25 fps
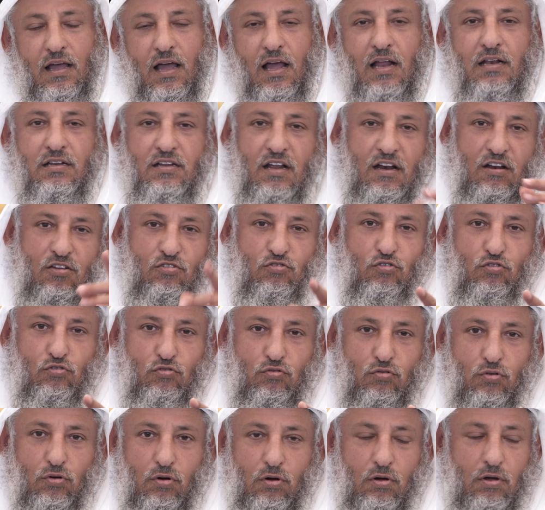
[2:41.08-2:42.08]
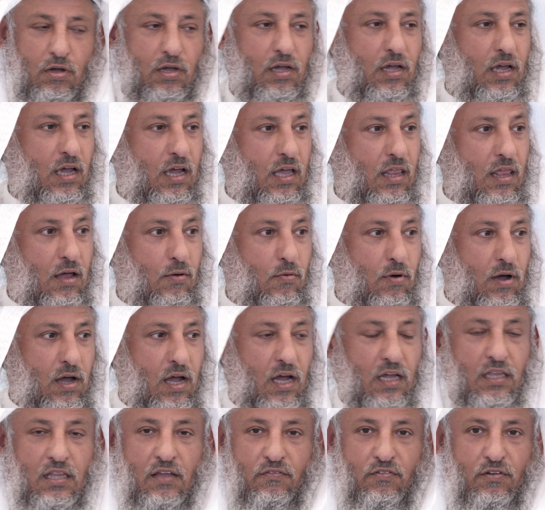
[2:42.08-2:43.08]
الجليس السوء إذا
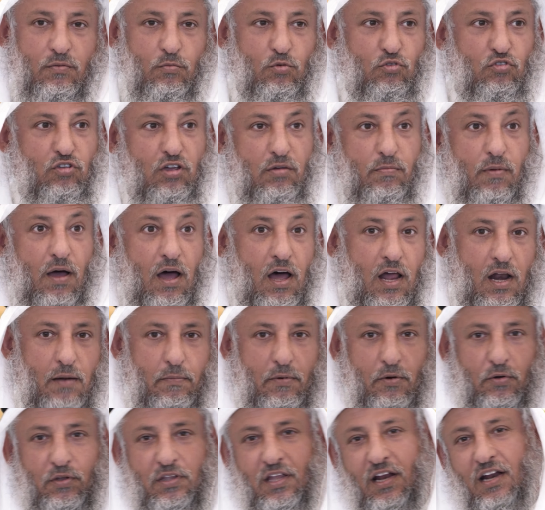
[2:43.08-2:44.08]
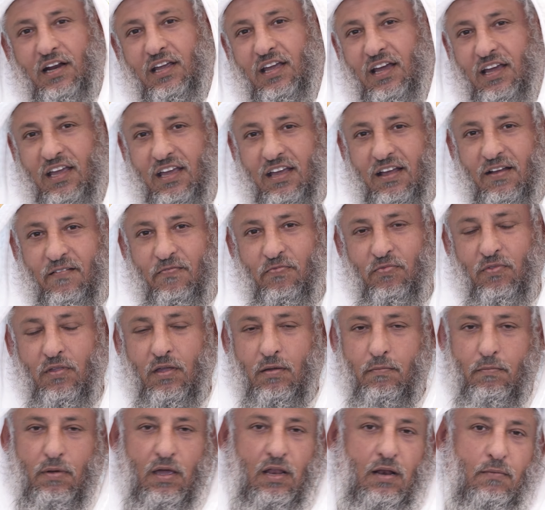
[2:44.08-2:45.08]
وقعت في مصيبة هرب وتركك
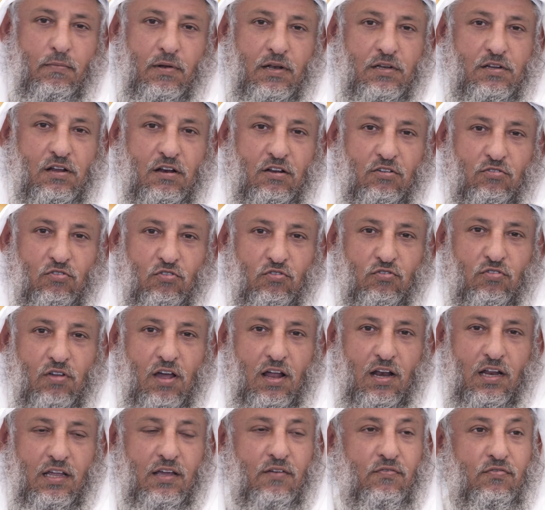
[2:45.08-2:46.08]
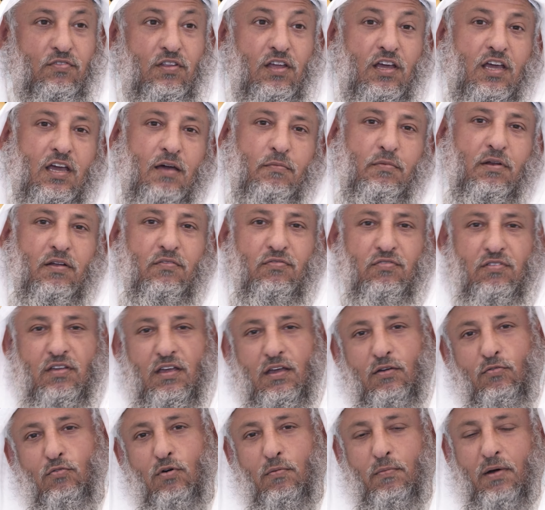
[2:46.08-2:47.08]
بينما الجليس الصالح يفديك
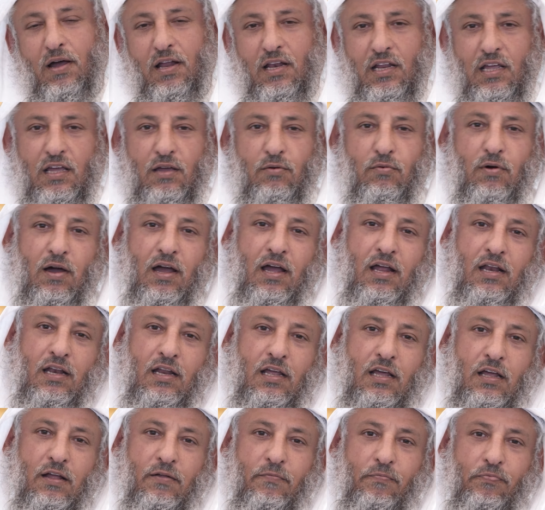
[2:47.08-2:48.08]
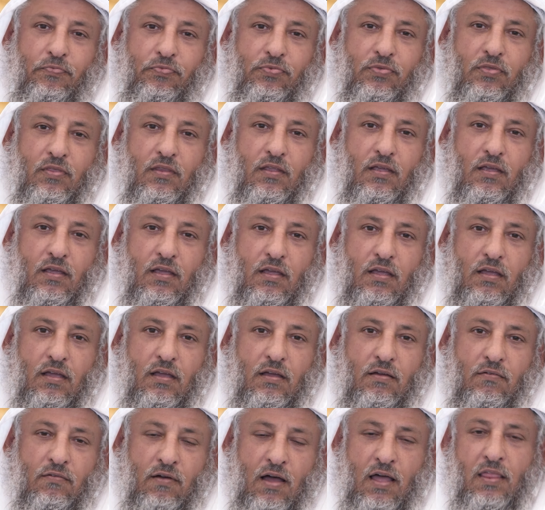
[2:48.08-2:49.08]
بنفسه وماله وأهله
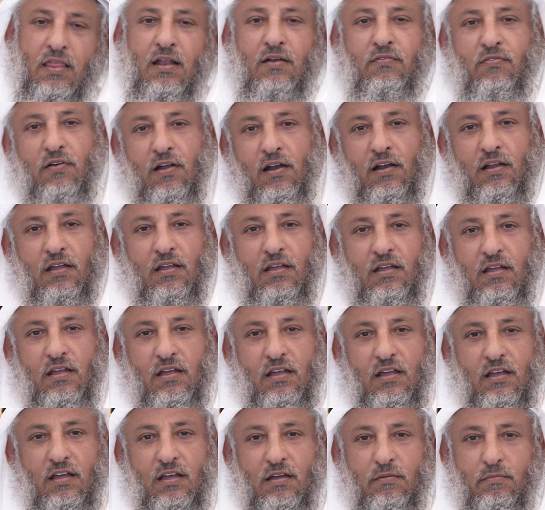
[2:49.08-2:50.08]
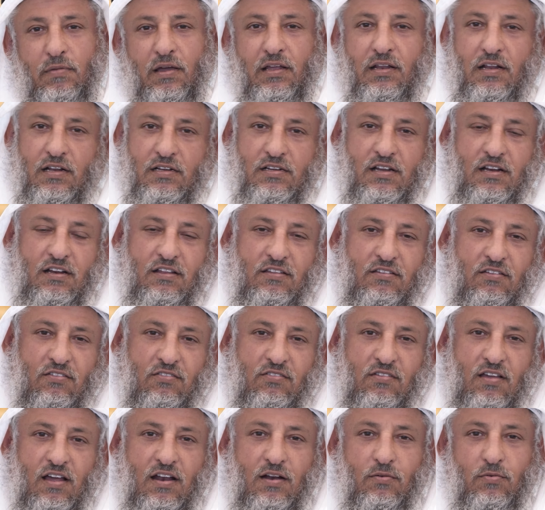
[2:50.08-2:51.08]
وهذا الفرق بين الجليس
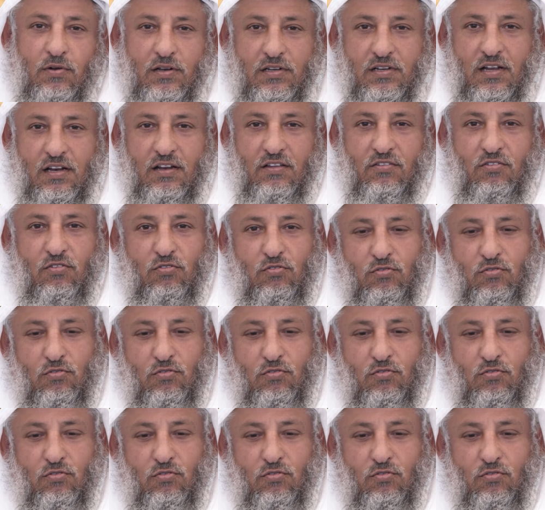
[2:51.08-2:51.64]
الصالح والجليس